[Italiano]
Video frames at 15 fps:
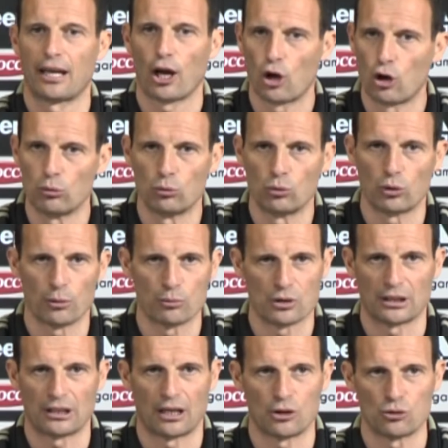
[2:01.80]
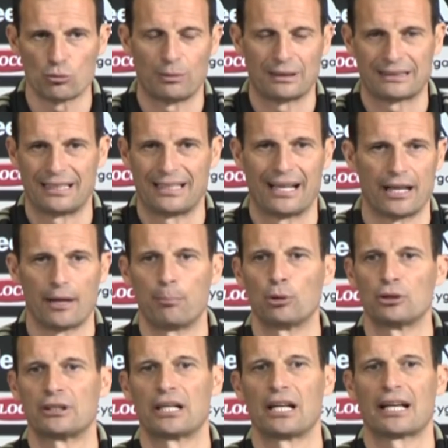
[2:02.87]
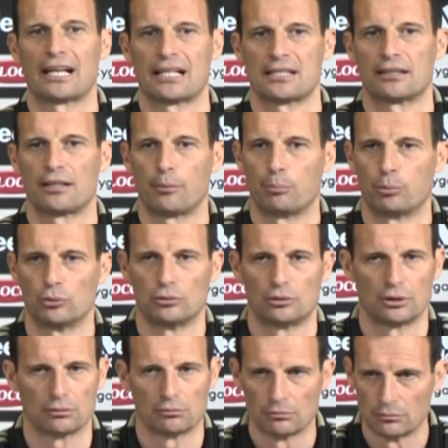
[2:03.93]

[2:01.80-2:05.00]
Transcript: che comunque bisogna andare giù a battagliare e portare a casa i tre punti.